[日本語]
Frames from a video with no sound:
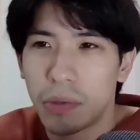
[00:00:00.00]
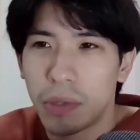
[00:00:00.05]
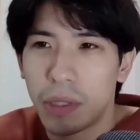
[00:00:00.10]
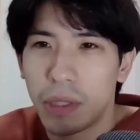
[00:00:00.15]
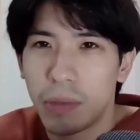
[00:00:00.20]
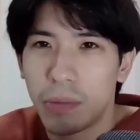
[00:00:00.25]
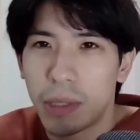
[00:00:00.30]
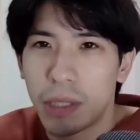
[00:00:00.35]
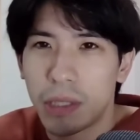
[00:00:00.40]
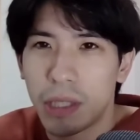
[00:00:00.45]
そ
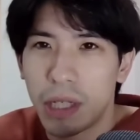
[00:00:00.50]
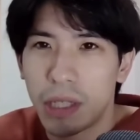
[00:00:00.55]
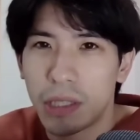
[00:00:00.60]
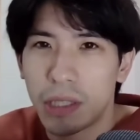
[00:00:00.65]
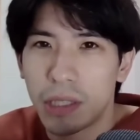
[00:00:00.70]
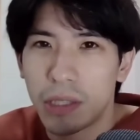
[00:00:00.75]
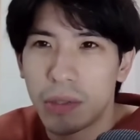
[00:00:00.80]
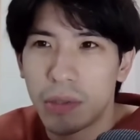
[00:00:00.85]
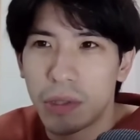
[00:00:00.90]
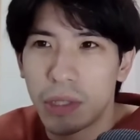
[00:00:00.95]
れにまず
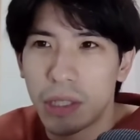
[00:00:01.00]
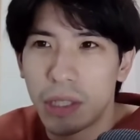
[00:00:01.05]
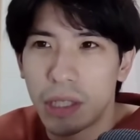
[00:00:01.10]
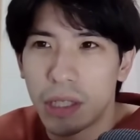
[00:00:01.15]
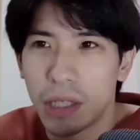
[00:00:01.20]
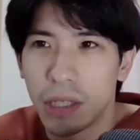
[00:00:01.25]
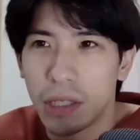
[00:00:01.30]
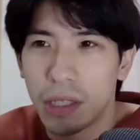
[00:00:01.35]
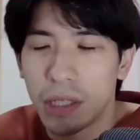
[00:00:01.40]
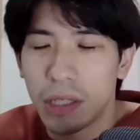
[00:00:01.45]
アジャストし
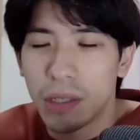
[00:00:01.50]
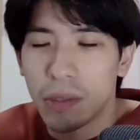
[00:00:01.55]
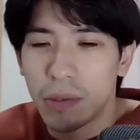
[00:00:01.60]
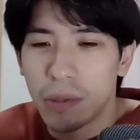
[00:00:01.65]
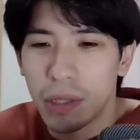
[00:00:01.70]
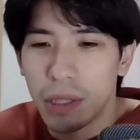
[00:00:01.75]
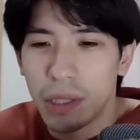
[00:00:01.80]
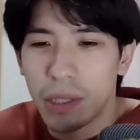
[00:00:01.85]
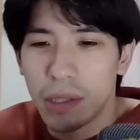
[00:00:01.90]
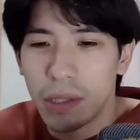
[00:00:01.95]
なきゃいけ
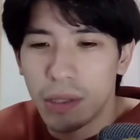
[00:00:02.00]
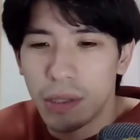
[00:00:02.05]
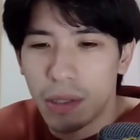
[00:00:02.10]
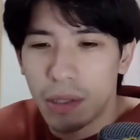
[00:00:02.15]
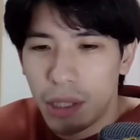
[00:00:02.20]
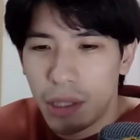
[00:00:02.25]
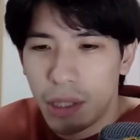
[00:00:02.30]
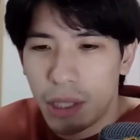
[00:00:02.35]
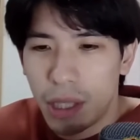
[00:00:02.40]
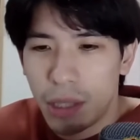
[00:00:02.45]
なくて
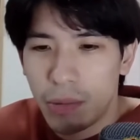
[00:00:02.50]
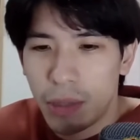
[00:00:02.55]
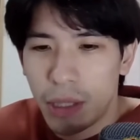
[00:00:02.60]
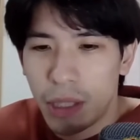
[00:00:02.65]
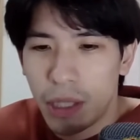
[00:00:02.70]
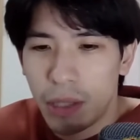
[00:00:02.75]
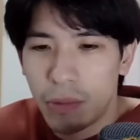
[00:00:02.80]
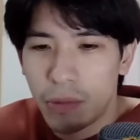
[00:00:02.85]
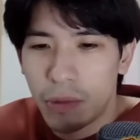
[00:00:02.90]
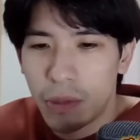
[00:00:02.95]
で
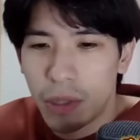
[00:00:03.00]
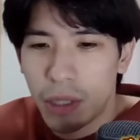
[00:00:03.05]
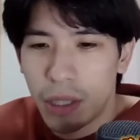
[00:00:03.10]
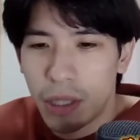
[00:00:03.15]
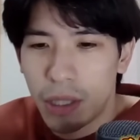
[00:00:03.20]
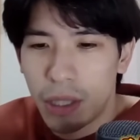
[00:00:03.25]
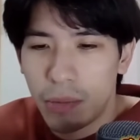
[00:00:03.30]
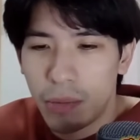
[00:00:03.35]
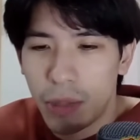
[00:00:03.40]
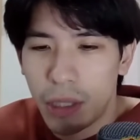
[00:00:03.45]
ダービーハム
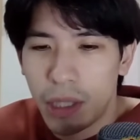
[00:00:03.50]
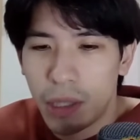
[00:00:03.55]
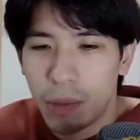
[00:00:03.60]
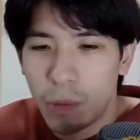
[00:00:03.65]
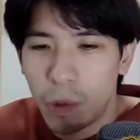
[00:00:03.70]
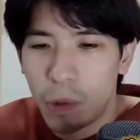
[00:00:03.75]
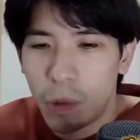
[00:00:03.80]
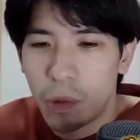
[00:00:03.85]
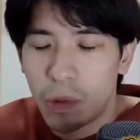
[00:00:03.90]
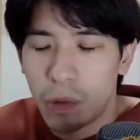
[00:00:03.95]
から見て